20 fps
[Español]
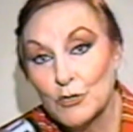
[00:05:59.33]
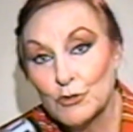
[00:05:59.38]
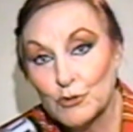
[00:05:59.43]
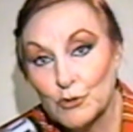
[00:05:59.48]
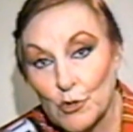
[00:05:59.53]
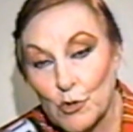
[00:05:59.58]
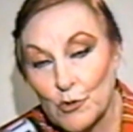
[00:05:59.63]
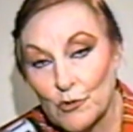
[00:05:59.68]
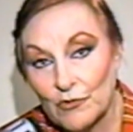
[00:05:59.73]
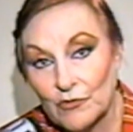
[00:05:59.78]

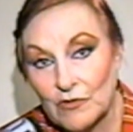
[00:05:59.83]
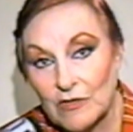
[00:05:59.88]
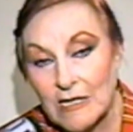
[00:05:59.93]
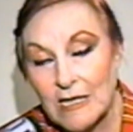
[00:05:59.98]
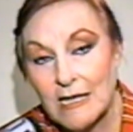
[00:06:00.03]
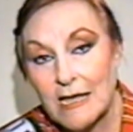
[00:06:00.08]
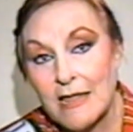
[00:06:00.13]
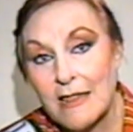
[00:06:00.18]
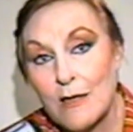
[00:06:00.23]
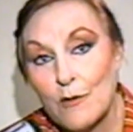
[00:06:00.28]
todos y
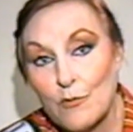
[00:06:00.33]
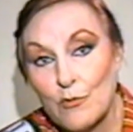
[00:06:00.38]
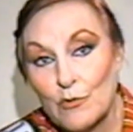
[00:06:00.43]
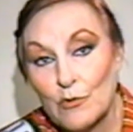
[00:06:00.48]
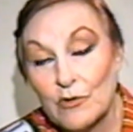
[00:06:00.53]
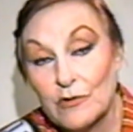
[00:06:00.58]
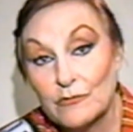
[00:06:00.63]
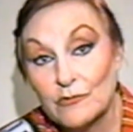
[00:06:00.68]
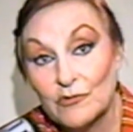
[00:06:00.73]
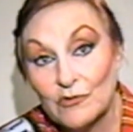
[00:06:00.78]
cada
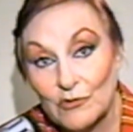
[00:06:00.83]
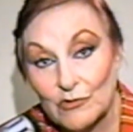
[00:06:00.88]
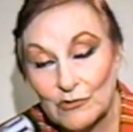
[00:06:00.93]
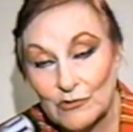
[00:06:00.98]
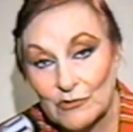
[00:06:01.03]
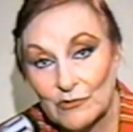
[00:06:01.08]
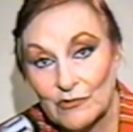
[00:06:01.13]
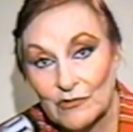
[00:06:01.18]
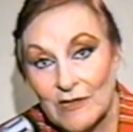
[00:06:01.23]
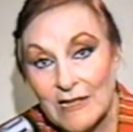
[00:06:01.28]
uno de
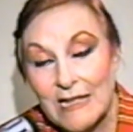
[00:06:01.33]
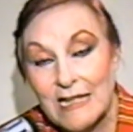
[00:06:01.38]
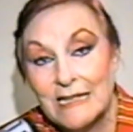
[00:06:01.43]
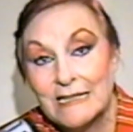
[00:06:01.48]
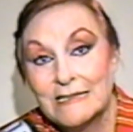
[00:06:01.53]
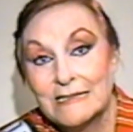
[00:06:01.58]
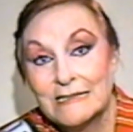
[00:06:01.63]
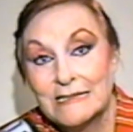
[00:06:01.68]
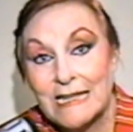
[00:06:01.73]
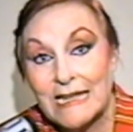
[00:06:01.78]
vosotros
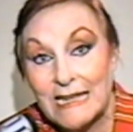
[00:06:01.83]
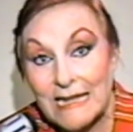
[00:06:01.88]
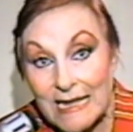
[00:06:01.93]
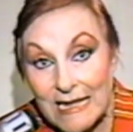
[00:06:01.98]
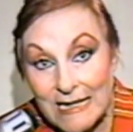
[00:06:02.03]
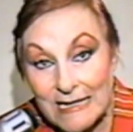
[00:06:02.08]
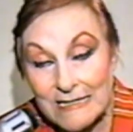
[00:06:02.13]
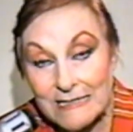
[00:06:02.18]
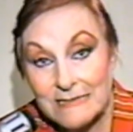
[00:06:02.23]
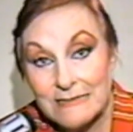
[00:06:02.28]

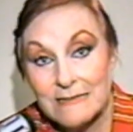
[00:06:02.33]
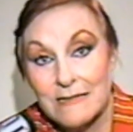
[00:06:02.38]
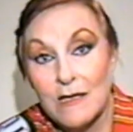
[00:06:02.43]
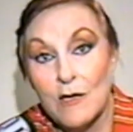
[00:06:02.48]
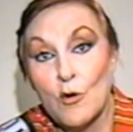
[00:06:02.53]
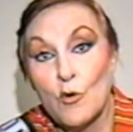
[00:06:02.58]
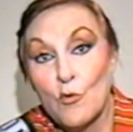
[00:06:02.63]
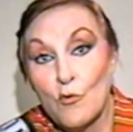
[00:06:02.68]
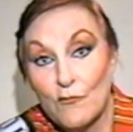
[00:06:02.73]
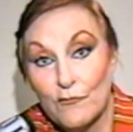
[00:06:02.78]
tenéis
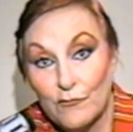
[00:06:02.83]
un